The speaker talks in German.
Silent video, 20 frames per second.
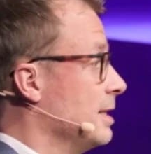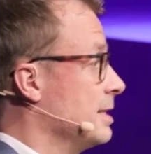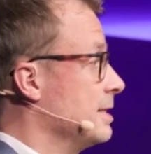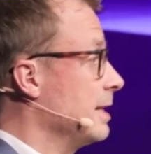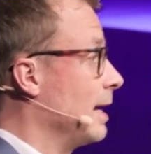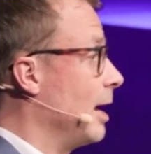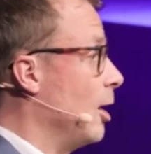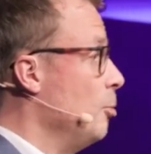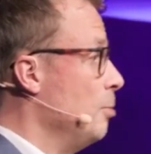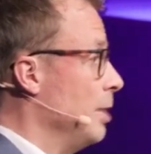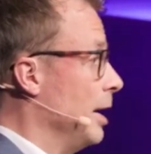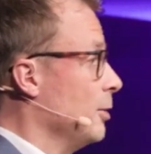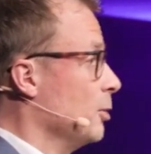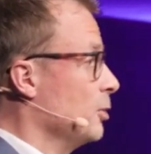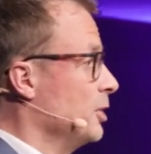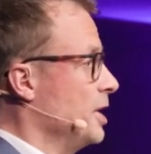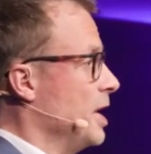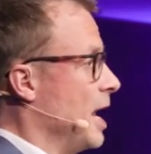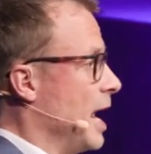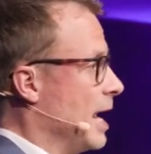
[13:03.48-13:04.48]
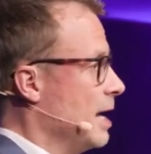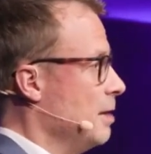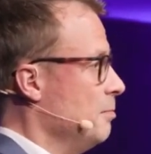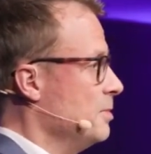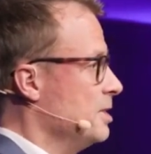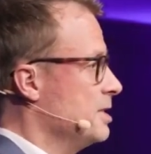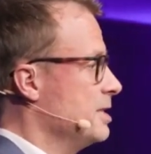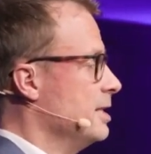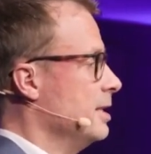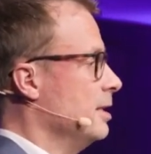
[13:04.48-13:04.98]
dass die Raumplanung dem
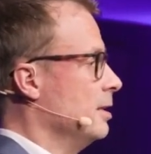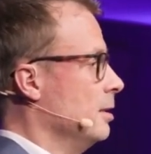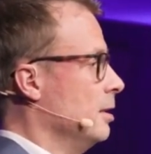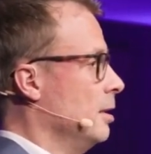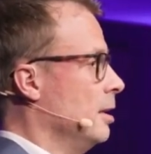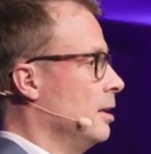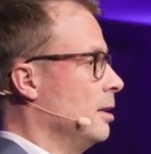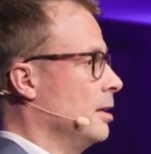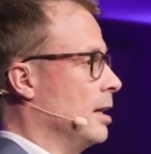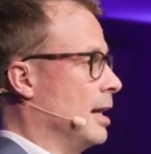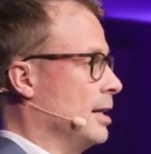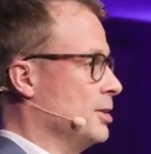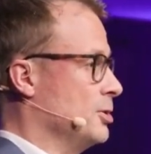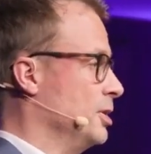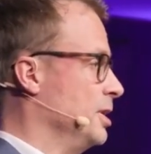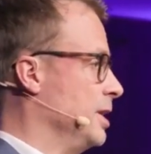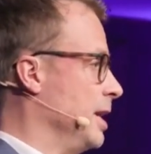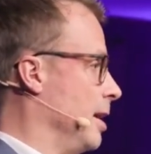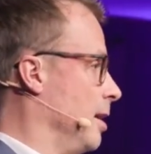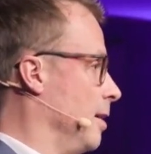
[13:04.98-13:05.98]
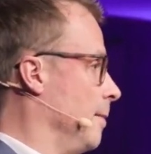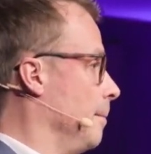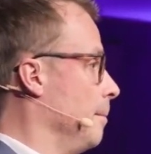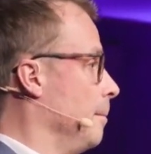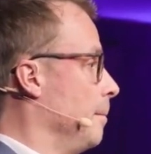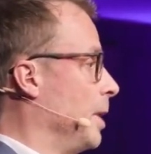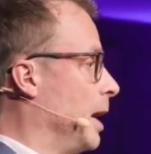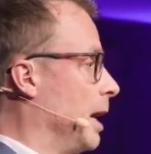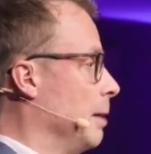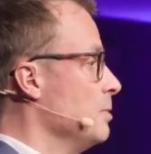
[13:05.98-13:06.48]
einen Ziel, also der
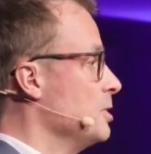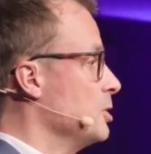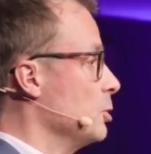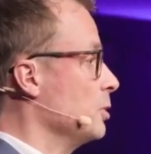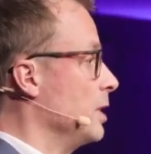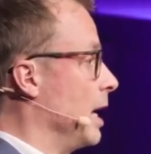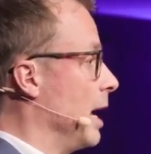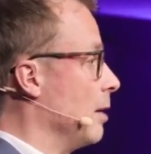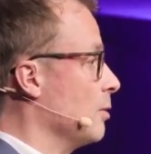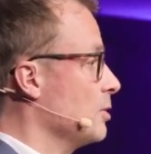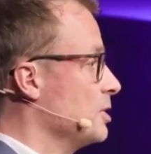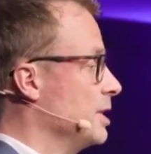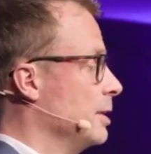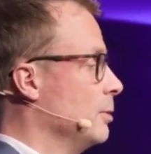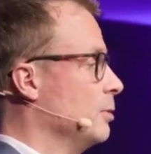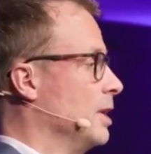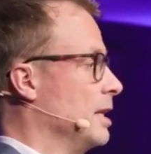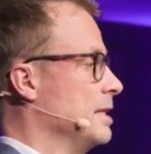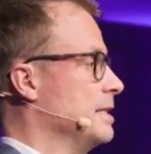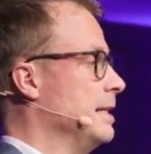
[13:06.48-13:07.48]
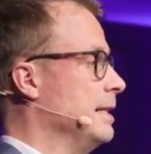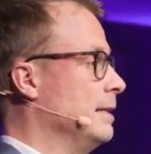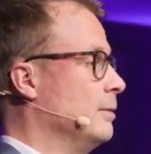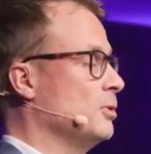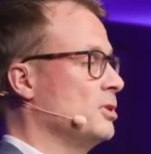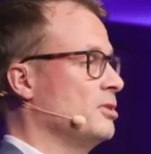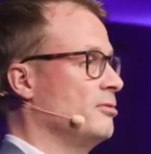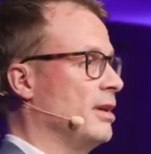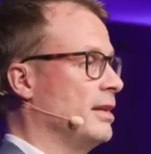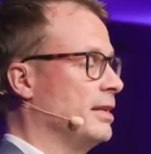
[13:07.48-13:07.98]
Bremsung der Ausdehnung der
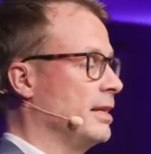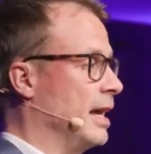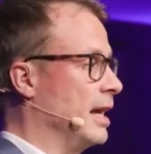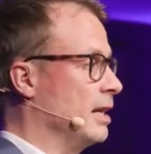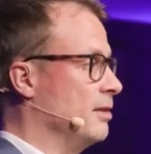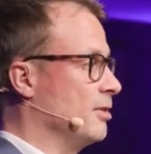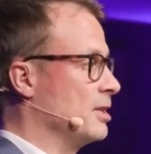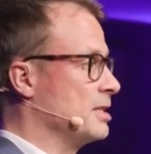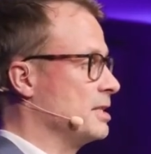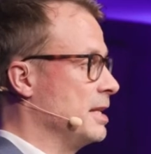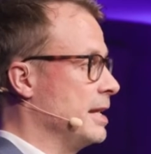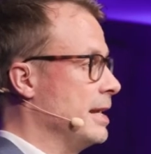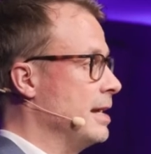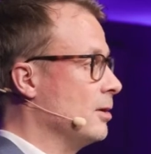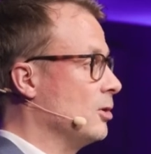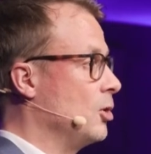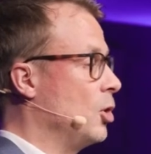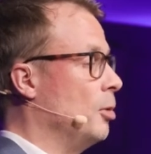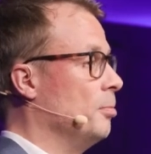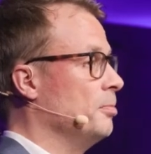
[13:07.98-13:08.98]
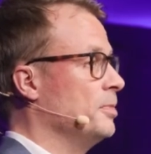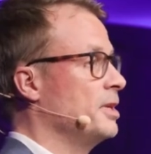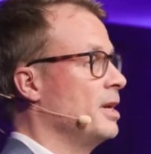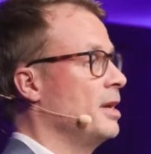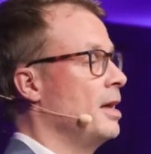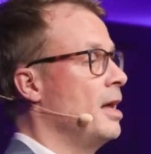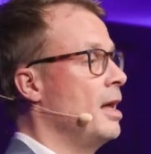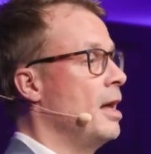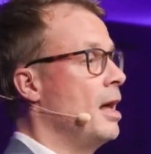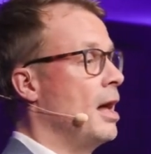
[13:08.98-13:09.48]
Siedlungsfläche, etwas näher kommt,
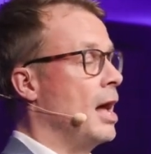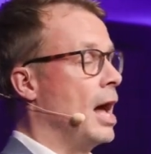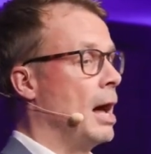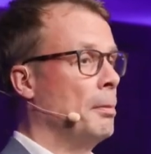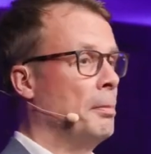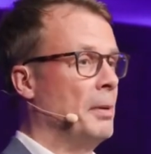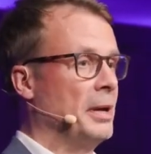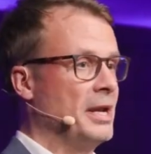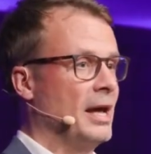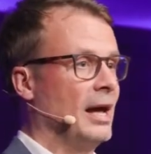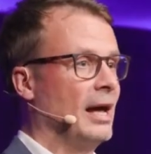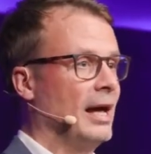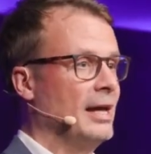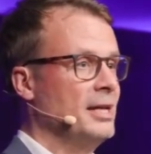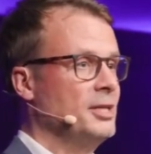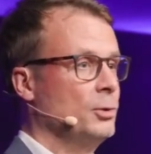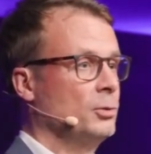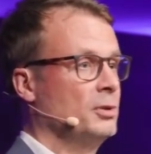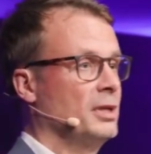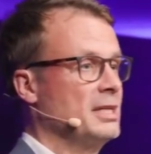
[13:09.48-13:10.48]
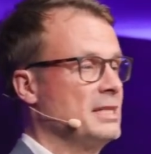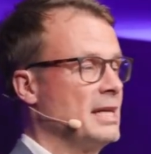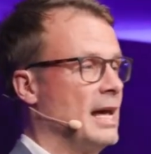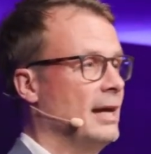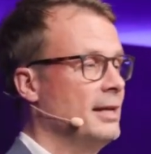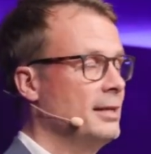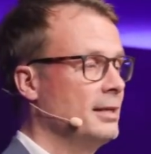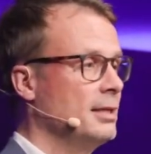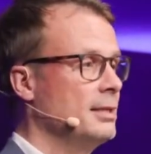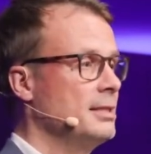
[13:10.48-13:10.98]
aber bei der Erreichung des
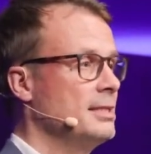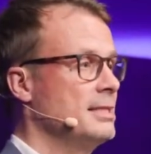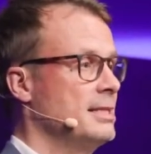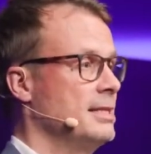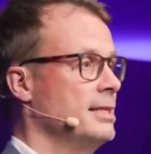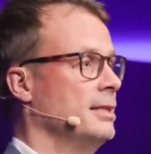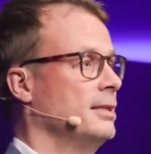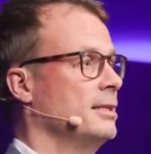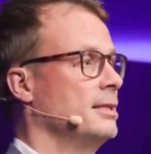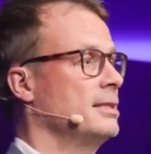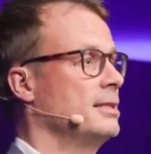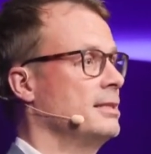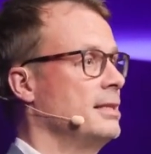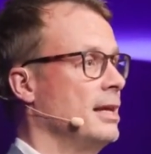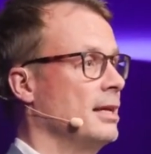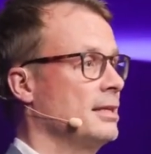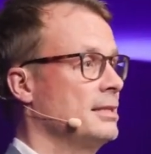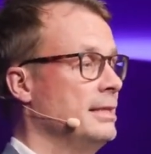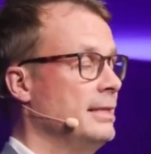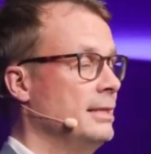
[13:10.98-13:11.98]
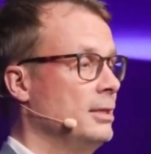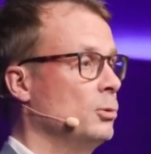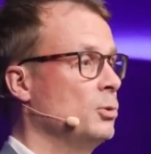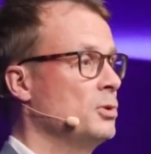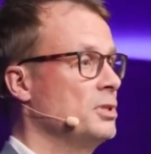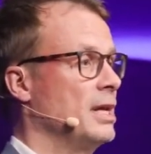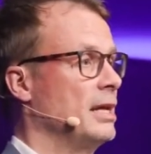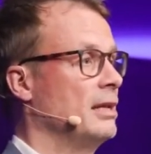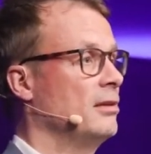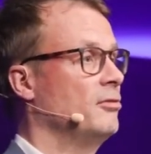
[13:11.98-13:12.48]
anderen Ziels, der
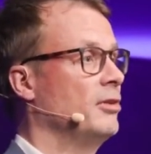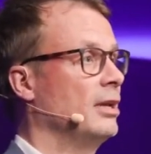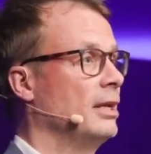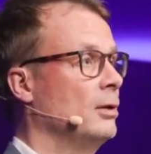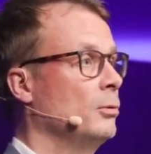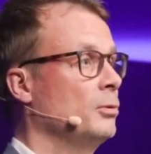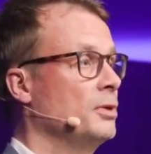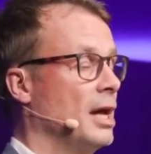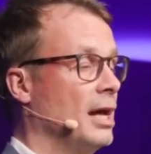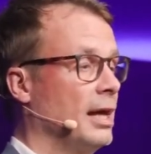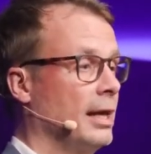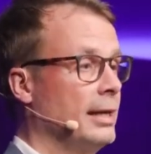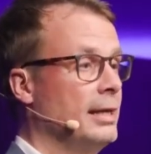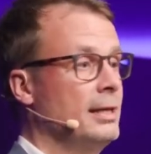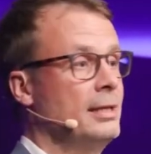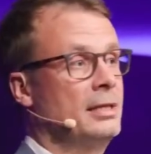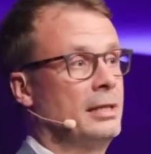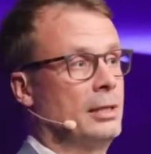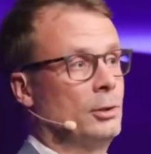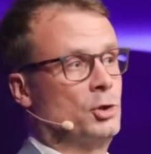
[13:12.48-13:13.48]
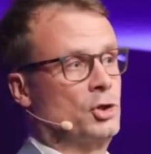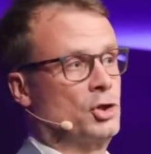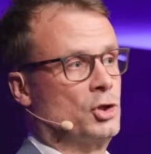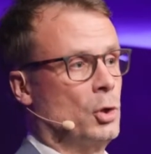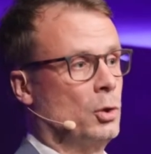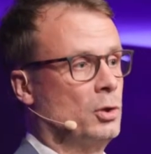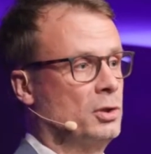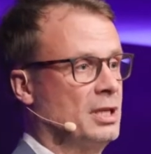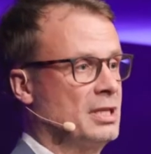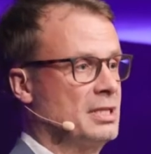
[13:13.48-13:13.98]
Siedlungsentwicklung nach innen, dort
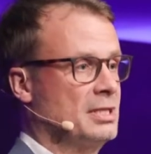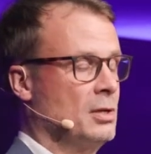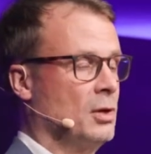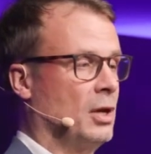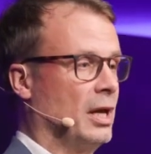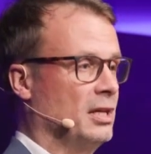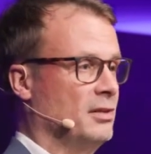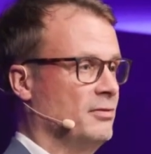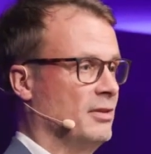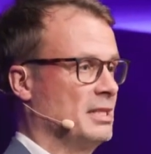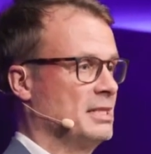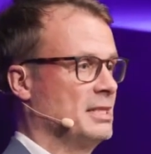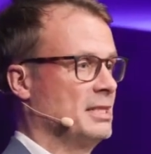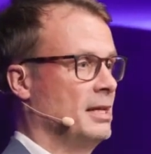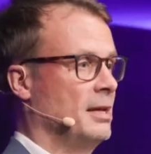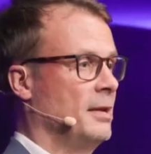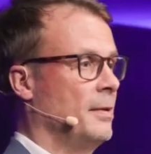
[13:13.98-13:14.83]
stockt es noch etwas.